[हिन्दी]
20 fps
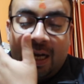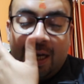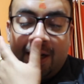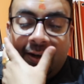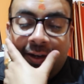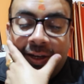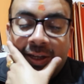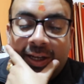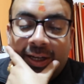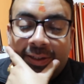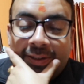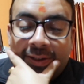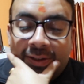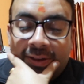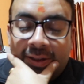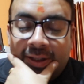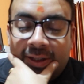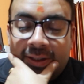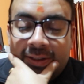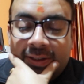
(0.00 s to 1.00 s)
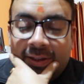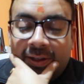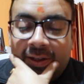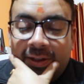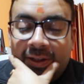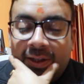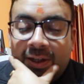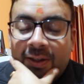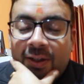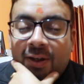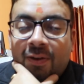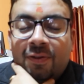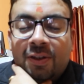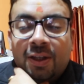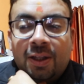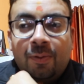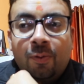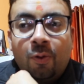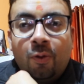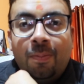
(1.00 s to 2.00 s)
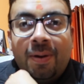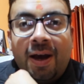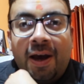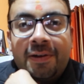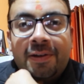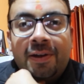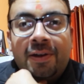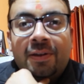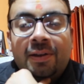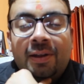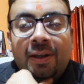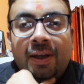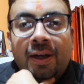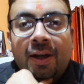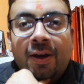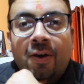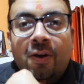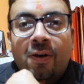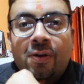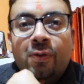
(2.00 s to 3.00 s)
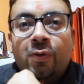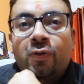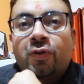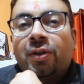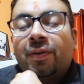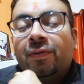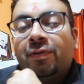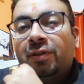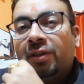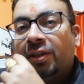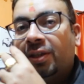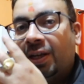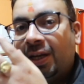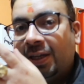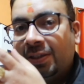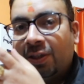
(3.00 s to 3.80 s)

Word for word: आयरनी कह सकते हैं इसके कि एक तरफ से वो बैन करते हैं और दूसरी तरफ से